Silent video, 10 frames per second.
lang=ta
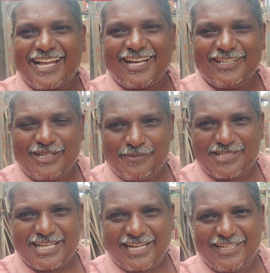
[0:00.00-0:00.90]
யாராவது
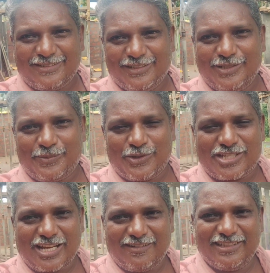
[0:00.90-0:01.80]
நம்ம சேனலுக்கு வந்து
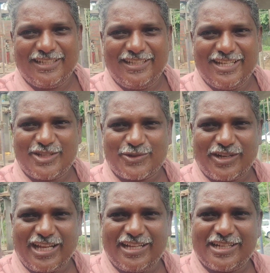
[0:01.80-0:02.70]
புதுசாக வந்திருந்தீங்கன்னு
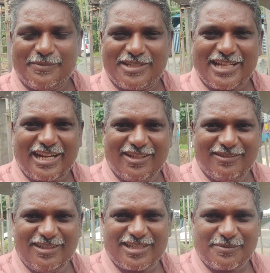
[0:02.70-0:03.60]
சொன்னால் நம்ம
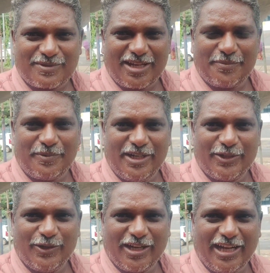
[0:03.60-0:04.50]
சேனலை வந்து சப்ஸ்கிரைப்
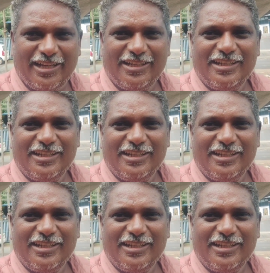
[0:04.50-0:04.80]
பண்ணிக்கோங்க